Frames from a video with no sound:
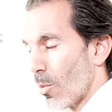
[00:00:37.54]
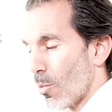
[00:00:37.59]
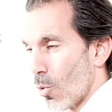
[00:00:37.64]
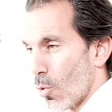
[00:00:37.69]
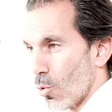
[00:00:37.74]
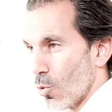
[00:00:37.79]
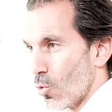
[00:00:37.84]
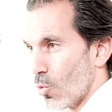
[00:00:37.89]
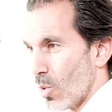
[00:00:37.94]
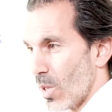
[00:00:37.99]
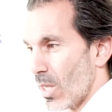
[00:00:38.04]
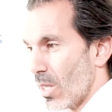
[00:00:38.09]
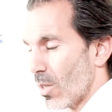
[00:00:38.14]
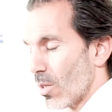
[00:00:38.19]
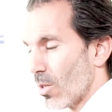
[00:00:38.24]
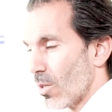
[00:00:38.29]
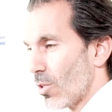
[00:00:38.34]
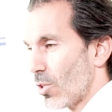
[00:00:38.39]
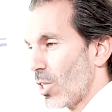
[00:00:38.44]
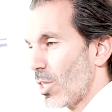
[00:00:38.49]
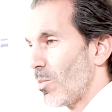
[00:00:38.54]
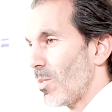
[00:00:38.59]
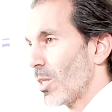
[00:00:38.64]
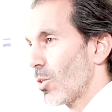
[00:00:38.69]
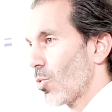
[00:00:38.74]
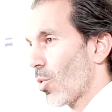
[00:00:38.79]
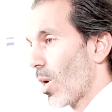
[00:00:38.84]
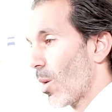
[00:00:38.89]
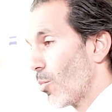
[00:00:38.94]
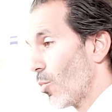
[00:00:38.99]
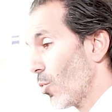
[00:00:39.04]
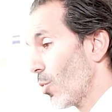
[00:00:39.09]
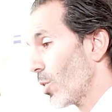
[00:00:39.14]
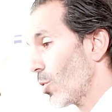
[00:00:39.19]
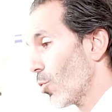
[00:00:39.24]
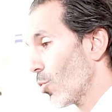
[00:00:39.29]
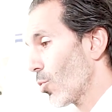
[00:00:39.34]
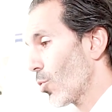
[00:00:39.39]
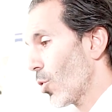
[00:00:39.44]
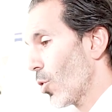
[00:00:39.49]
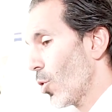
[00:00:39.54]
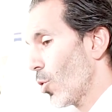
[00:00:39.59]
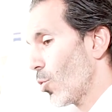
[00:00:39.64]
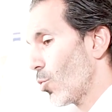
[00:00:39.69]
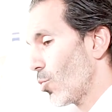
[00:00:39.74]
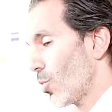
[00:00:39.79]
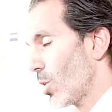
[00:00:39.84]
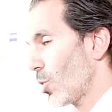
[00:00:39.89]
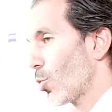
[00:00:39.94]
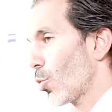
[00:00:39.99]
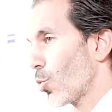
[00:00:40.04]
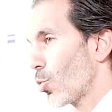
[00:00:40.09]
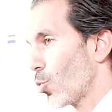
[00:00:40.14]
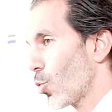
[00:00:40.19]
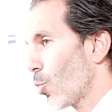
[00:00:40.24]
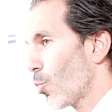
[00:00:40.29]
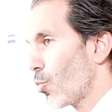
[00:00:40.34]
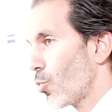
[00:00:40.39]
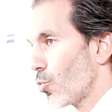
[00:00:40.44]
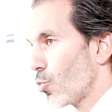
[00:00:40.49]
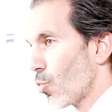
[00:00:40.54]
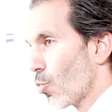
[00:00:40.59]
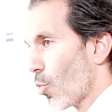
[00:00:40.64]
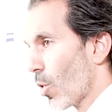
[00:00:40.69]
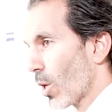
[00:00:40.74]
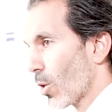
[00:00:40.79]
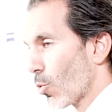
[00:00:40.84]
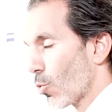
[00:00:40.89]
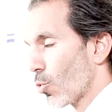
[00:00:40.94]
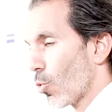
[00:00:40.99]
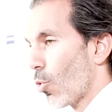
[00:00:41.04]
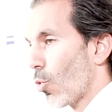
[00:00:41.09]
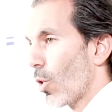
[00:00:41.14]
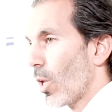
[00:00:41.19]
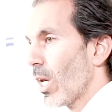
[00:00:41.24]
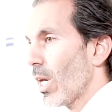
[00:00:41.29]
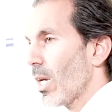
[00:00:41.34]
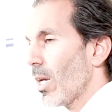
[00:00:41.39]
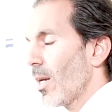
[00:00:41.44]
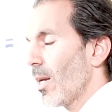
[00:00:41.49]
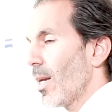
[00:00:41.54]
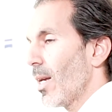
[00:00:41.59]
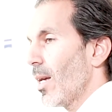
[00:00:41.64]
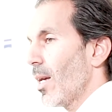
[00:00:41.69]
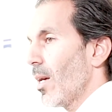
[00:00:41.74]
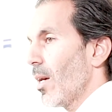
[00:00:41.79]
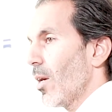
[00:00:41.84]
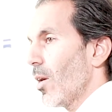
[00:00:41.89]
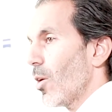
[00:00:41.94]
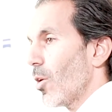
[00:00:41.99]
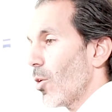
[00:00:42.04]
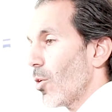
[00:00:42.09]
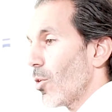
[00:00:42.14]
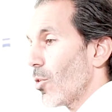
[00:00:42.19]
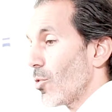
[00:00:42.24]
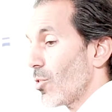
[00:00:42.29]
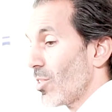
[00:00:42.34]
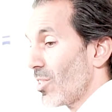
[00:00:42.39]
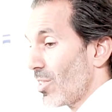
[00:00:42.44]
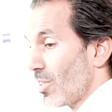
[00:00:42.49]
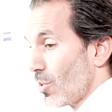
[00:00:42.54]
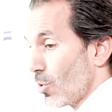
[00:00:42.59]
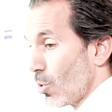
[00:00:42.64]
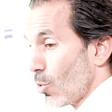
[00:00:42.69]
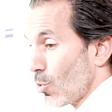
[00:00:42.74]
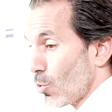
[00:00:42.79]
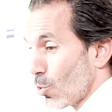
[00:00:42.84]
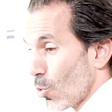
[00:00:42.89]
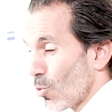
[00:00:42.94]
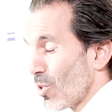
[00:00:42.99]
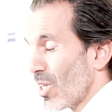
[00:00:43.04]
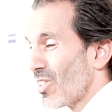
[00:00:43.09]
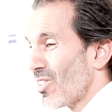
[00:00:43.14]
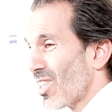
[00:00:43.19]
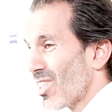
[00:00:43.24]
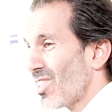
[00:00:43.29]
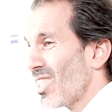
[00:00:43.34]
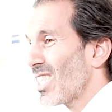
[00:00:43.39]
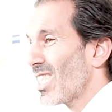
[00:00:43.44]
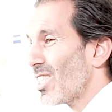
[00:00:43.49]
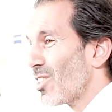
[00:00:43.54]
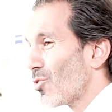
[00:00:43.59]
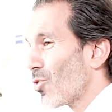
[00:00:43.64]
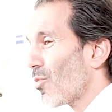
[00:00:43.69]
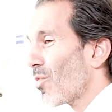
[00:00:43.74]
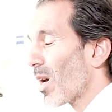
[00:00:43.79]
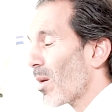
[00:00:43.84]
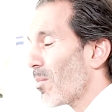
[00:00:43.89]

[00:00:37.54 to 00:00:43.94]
d'un produit chimique sur la peau et donc une destruction plus ou moins contrôlée. Euh, ce sont des techniques qui sont